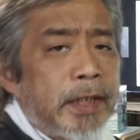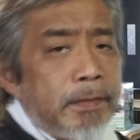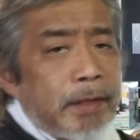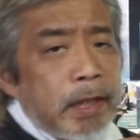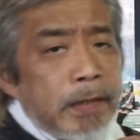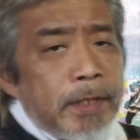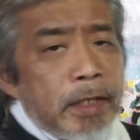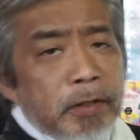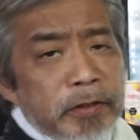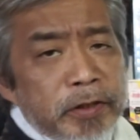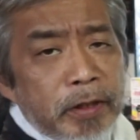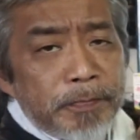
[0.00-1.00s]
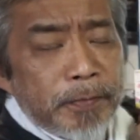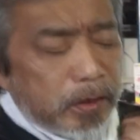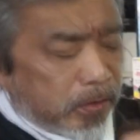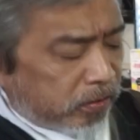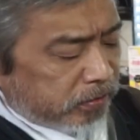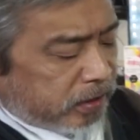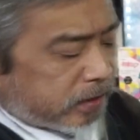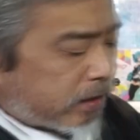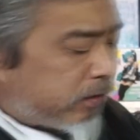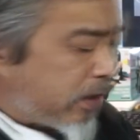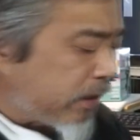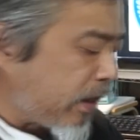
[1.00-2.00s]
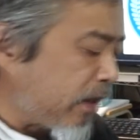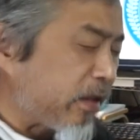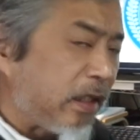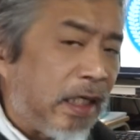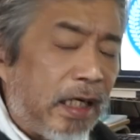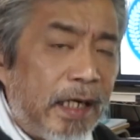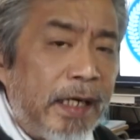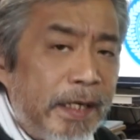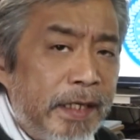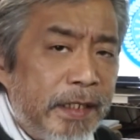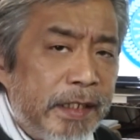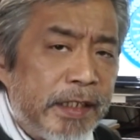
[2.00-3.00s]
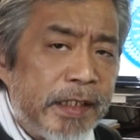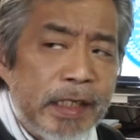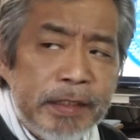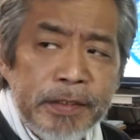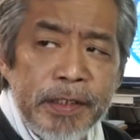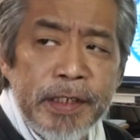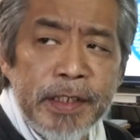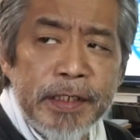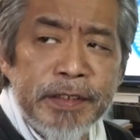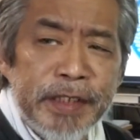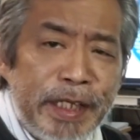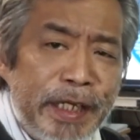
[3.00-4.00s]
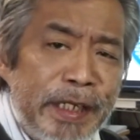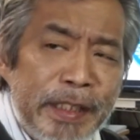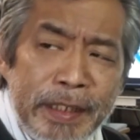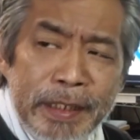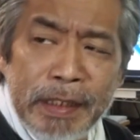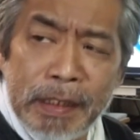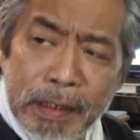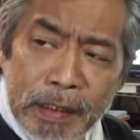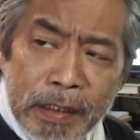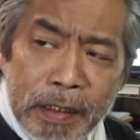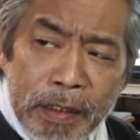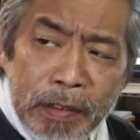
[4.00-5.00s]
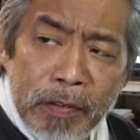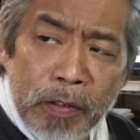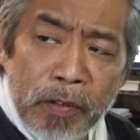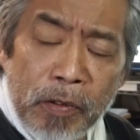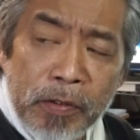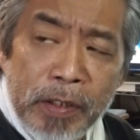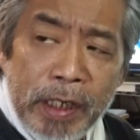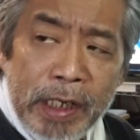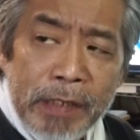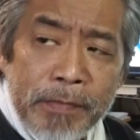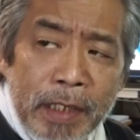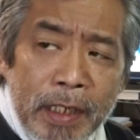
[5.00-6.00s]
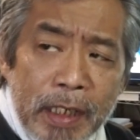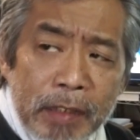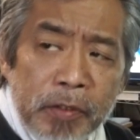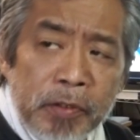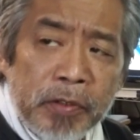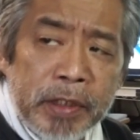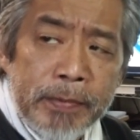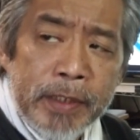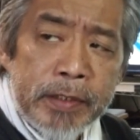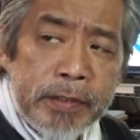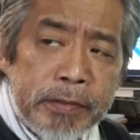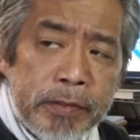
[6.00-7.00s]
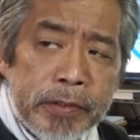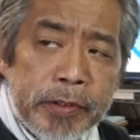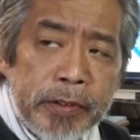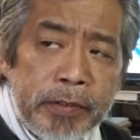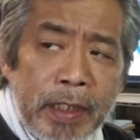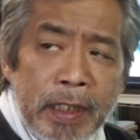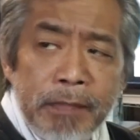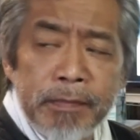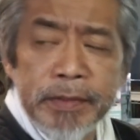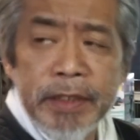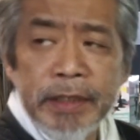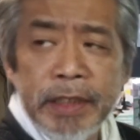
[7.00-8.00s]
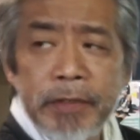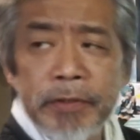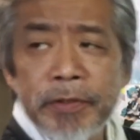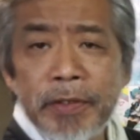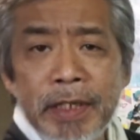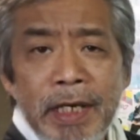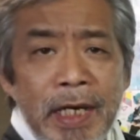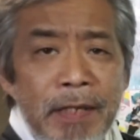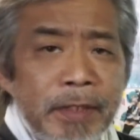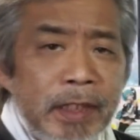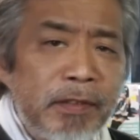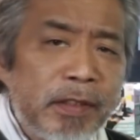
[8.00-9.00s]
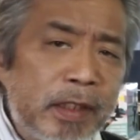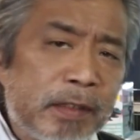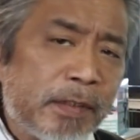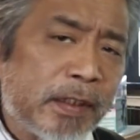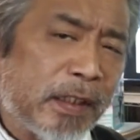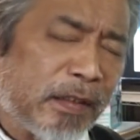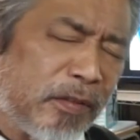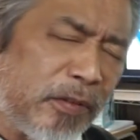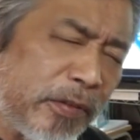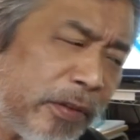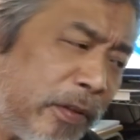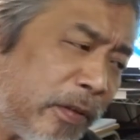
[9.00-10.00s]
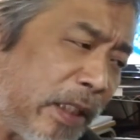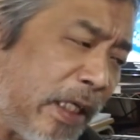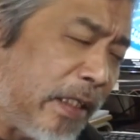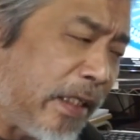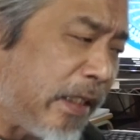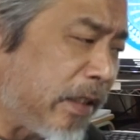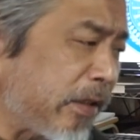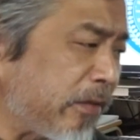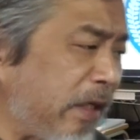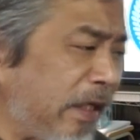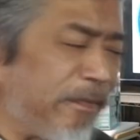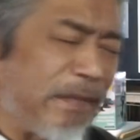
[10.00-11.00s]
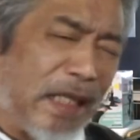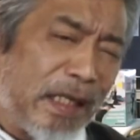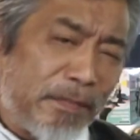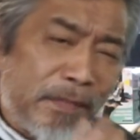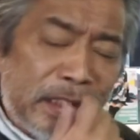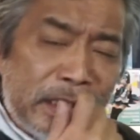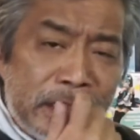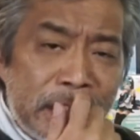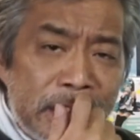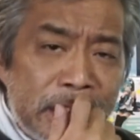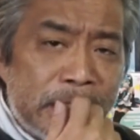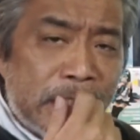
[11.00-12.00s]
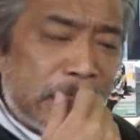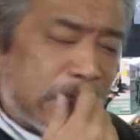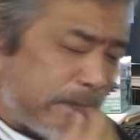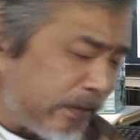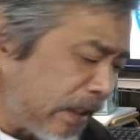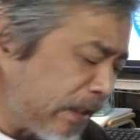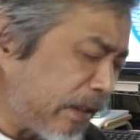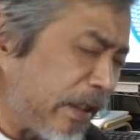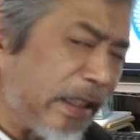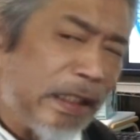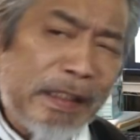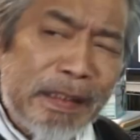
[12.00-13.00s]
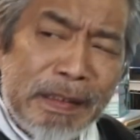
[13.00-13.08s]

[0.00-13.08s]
シウマ ティービー へようこそ。本日はくがつはつか、彼岸の入りですね。岡山、ここ吉備中央町は先ほどから雨が降り出しました。このさんれんきゅうはあんまりいい天気にならないみたいですね。